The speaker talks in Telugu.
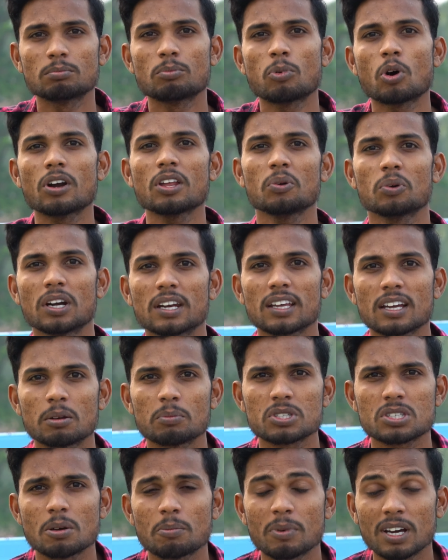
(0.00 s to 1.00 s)
బాడీ ఉన్నట్టు
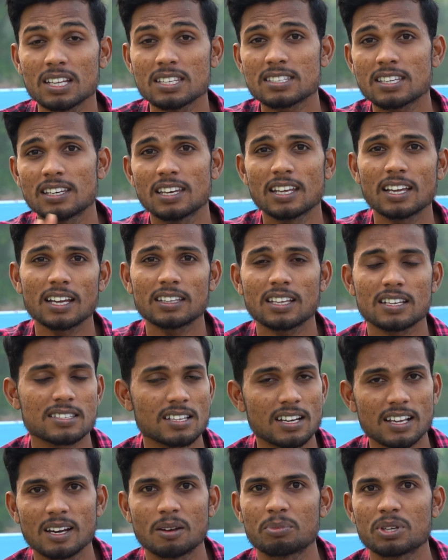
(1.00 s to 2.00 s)
కనిపిస్తాం మరి స్కిన్ అయితే
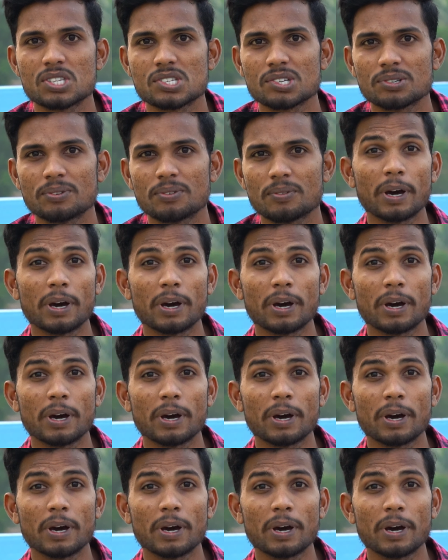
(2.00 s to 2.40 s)
అసలు కనిపించాం